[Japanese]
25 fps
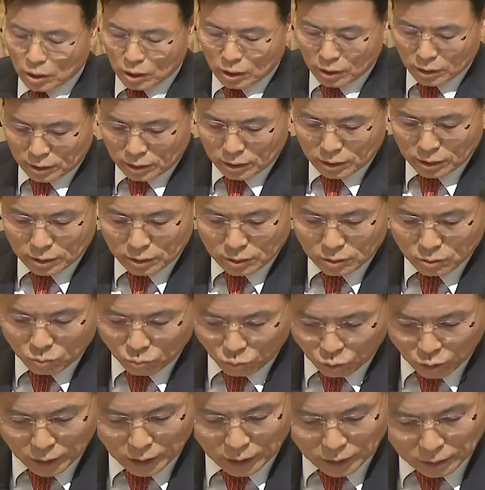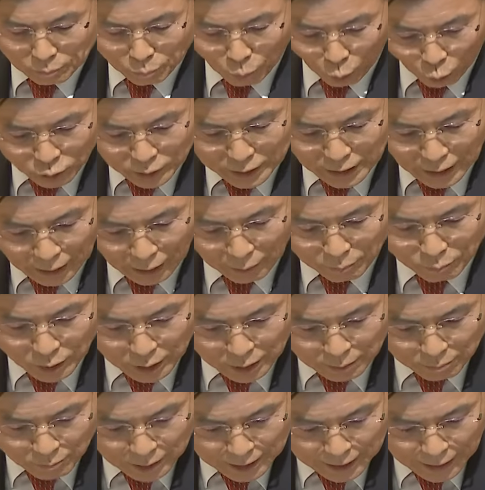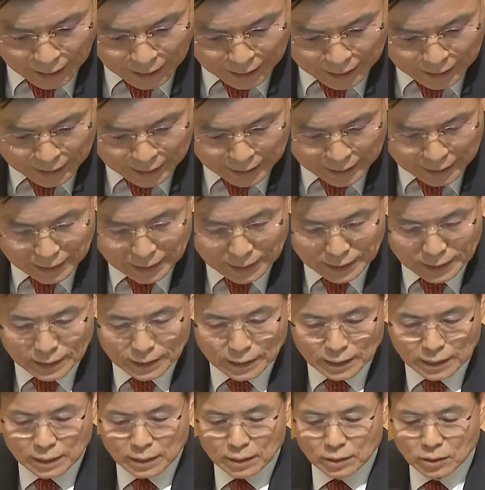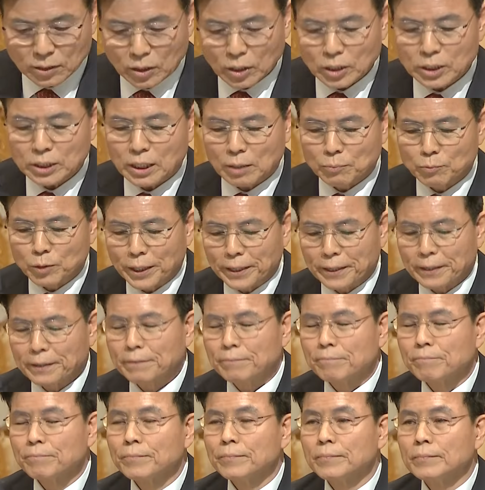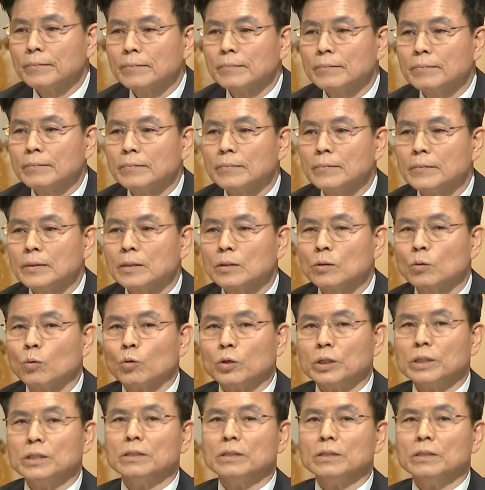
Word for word: その実績と奇跡を実際に目撃したのが私たちです。